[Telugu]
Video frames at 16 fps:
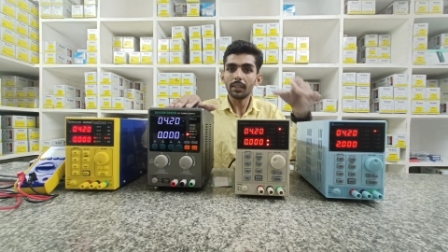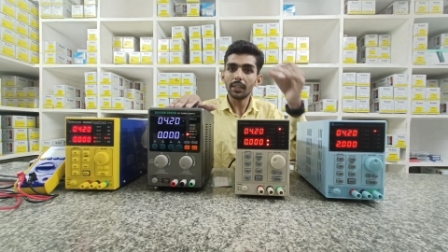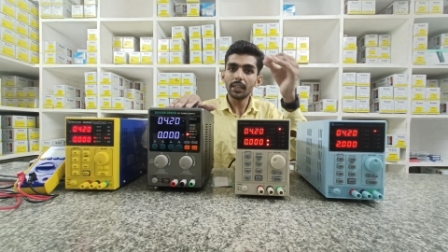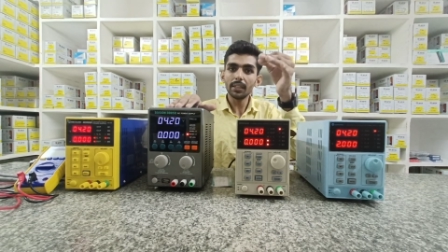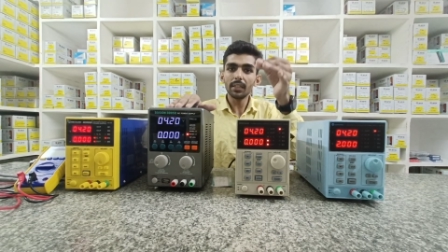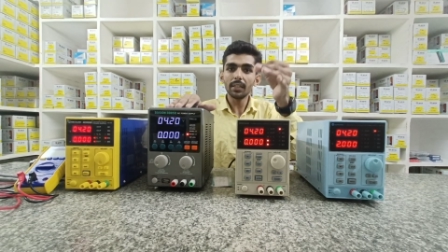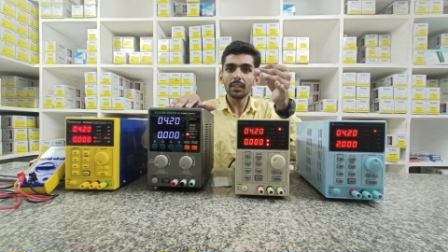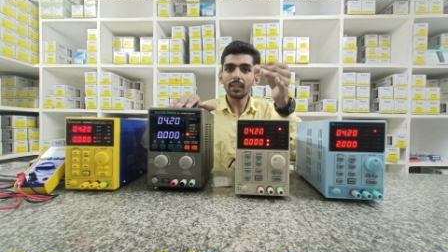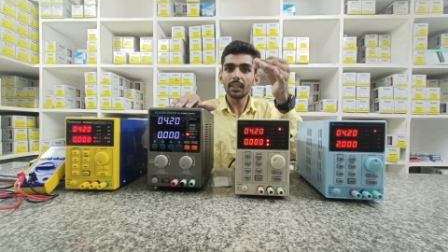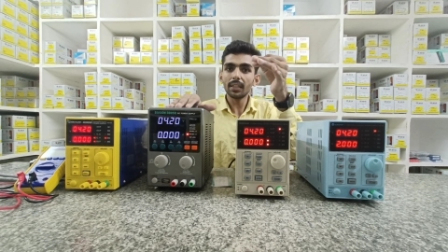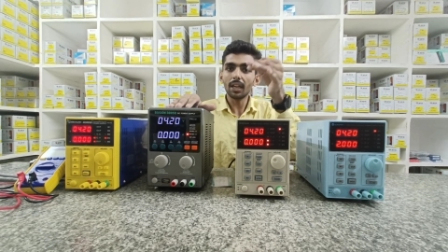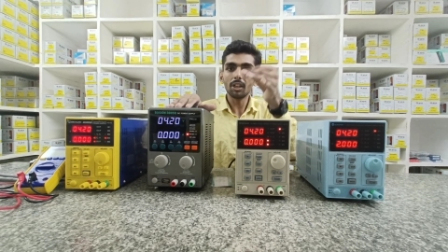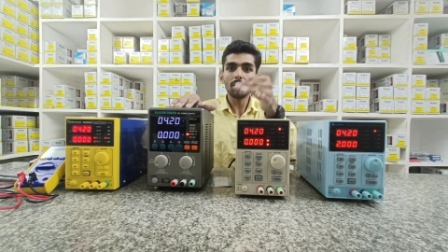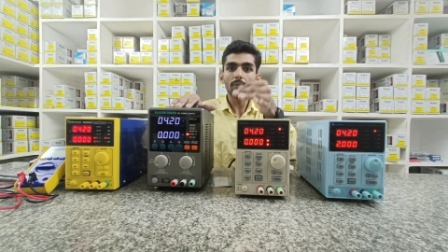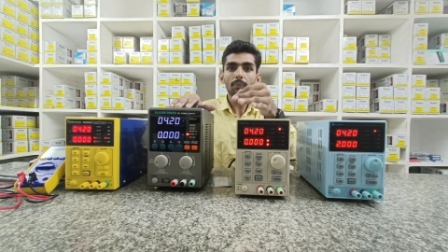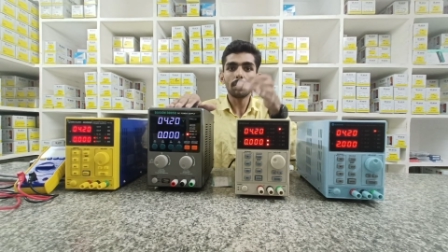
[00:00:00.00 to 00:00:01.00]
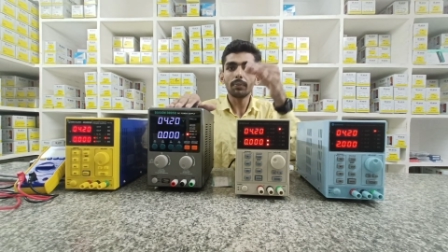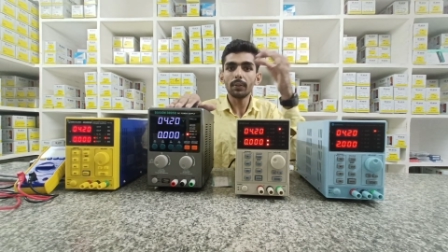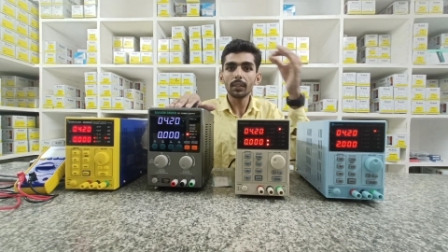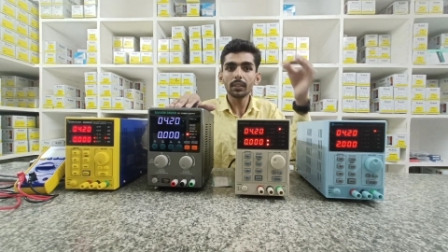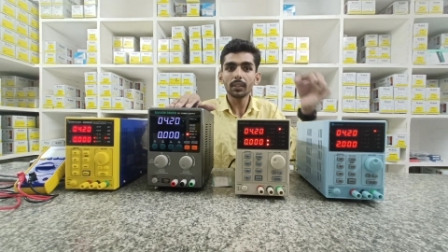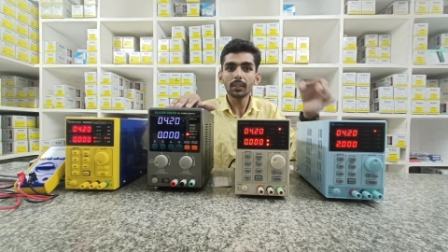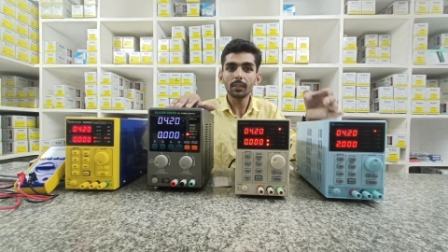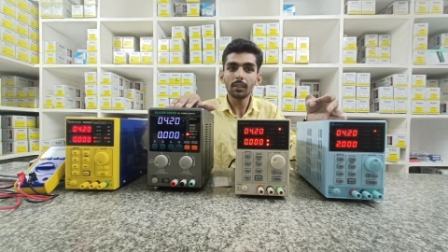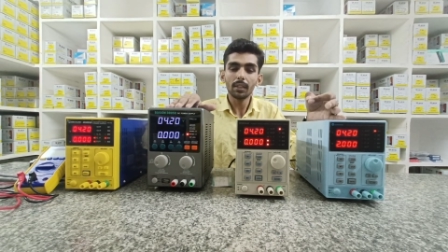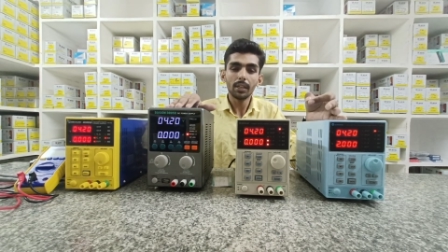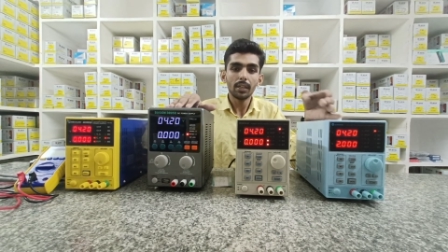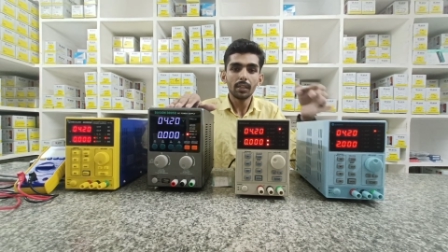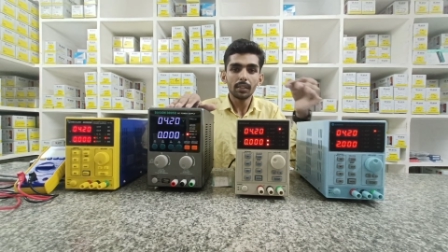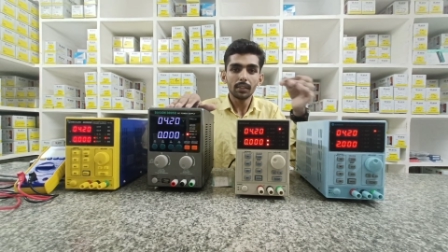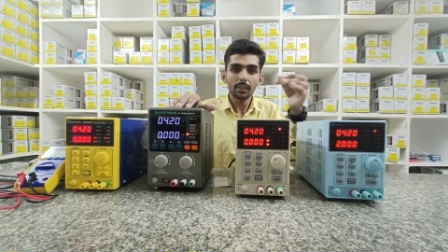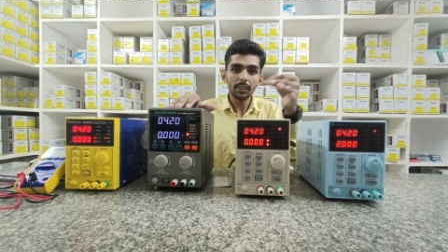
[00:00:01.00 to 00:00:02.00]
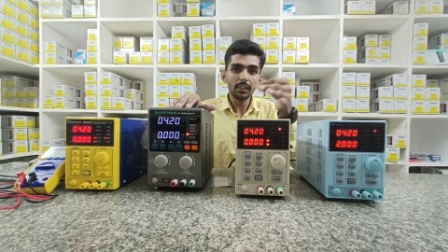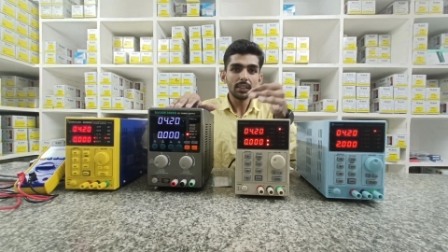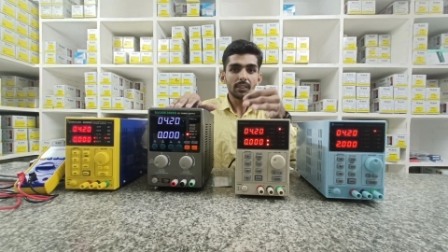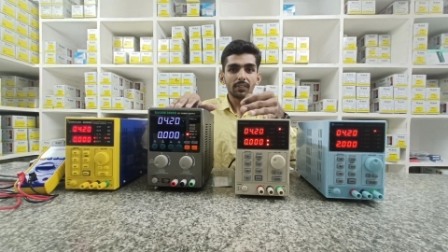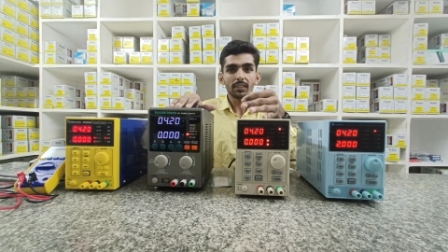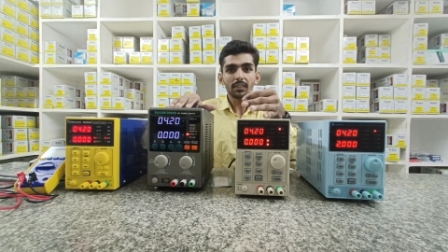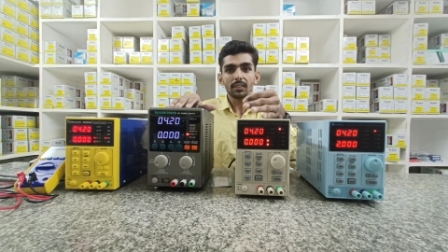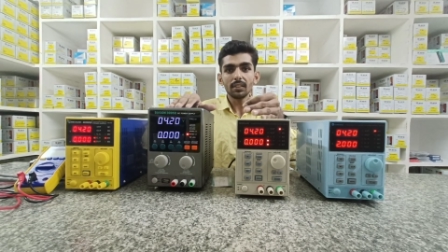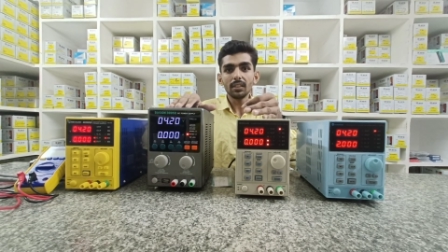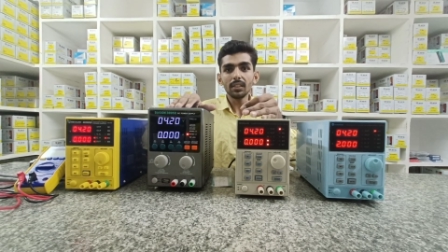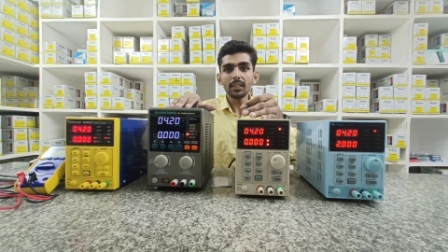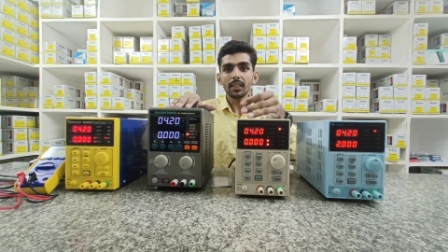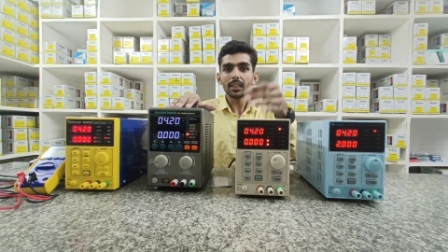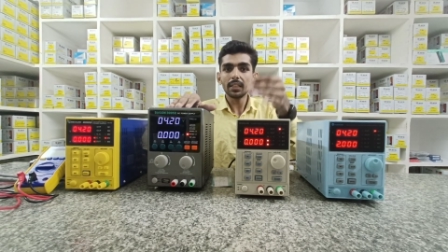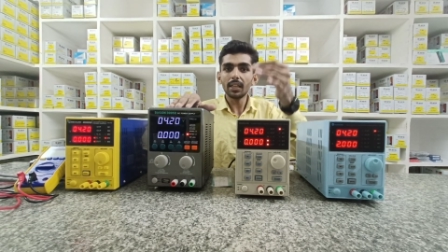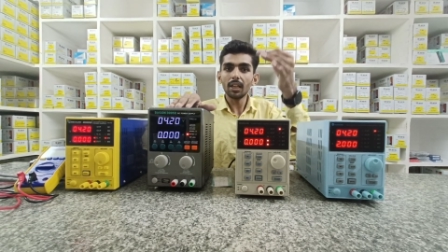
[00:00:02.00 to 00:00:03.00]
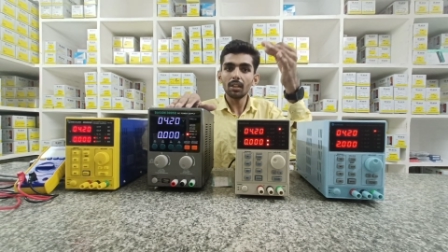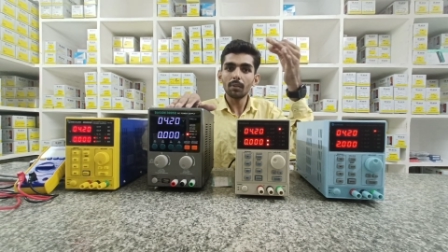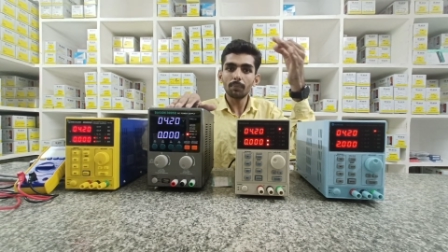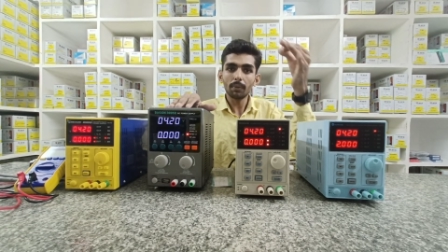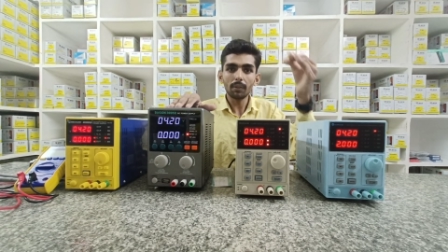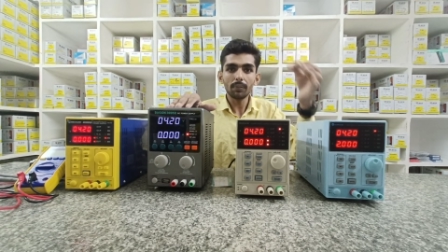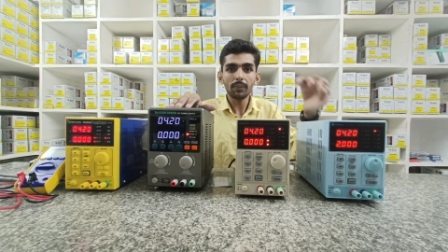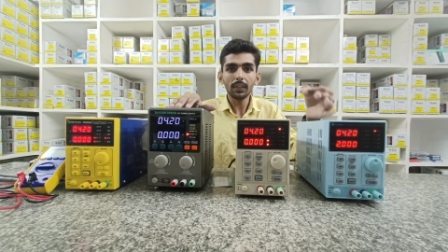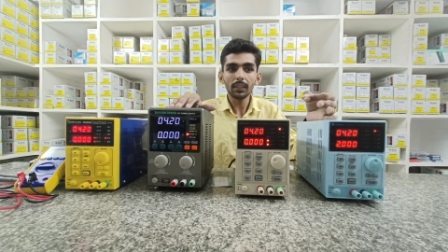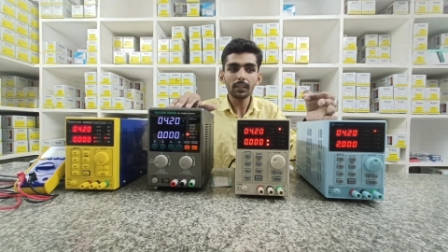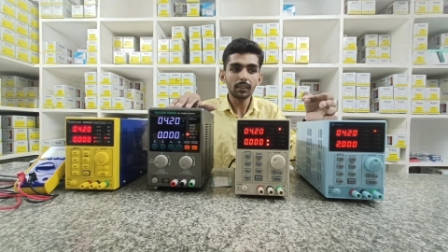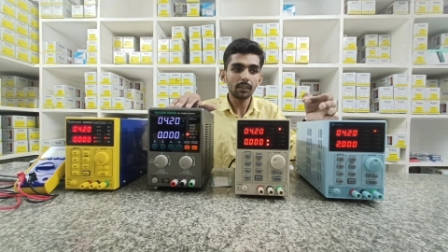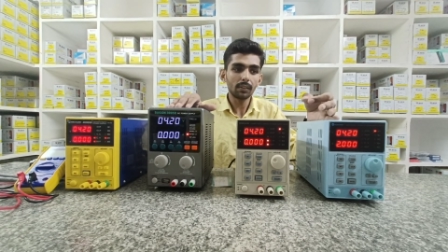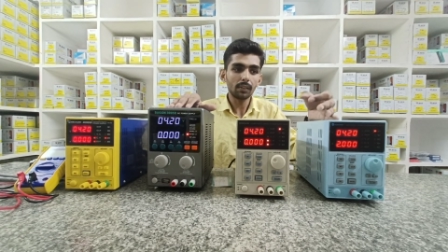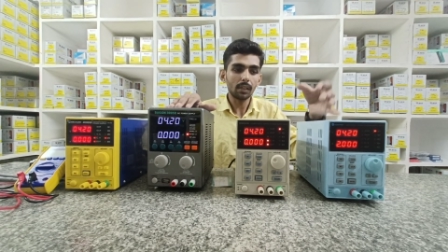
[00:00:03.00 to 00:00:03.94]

ఏది ఏ దానిలో పర్ఫెక్ట్ డిజిట్ వస్తుంది ఏ దానిలో పర్ఫెక్ట్